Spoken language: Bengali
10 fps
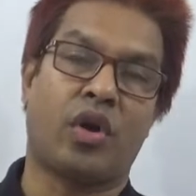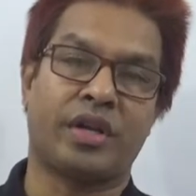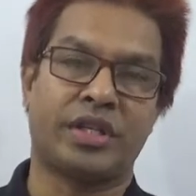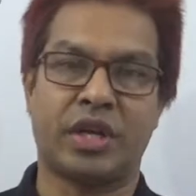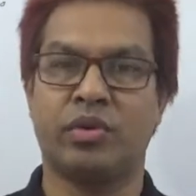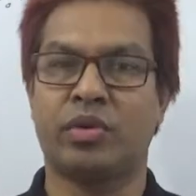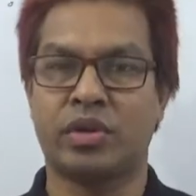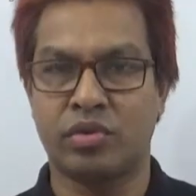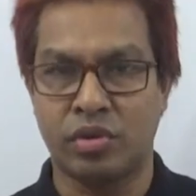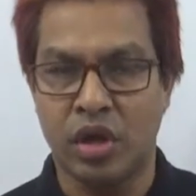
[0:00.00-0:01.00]
হয় সেগুলো
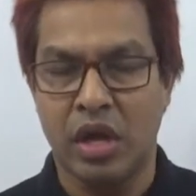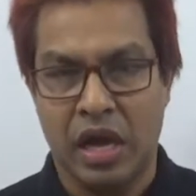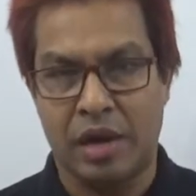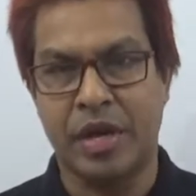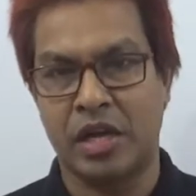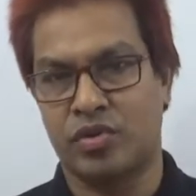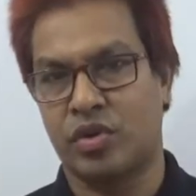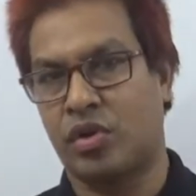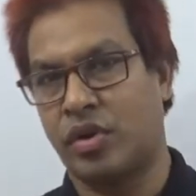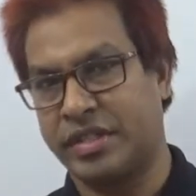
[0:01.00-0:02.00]
কিন্তু আমি
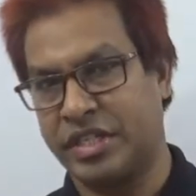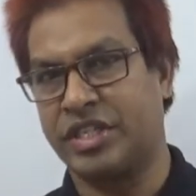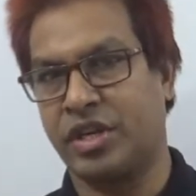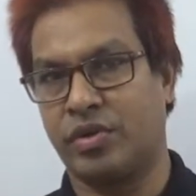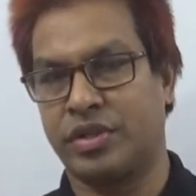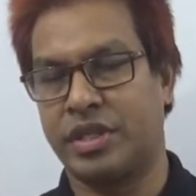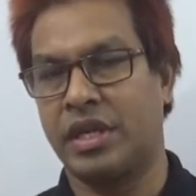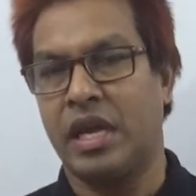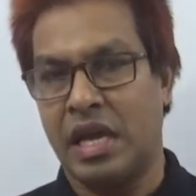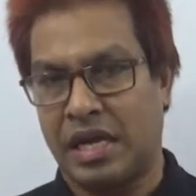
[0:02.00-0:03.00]
আলোচনা করার চেষ্টা করেছি
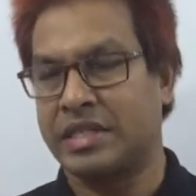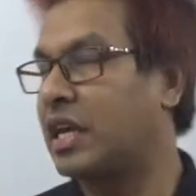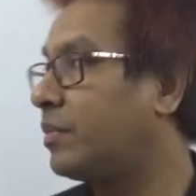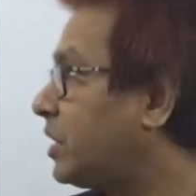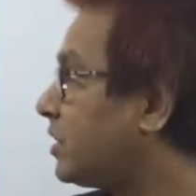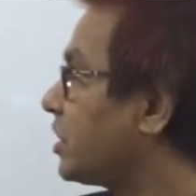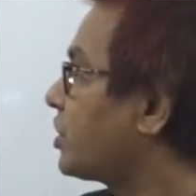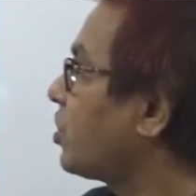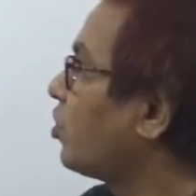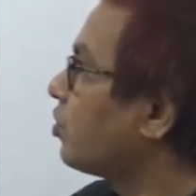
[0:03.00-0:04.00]
আজকে আমি
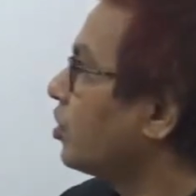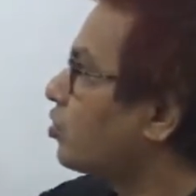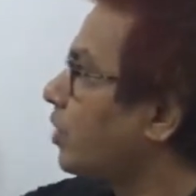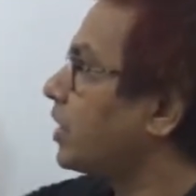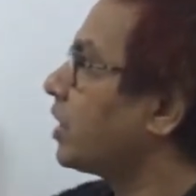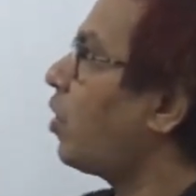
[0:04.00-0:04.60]
চেষ্টা করব তোমাদের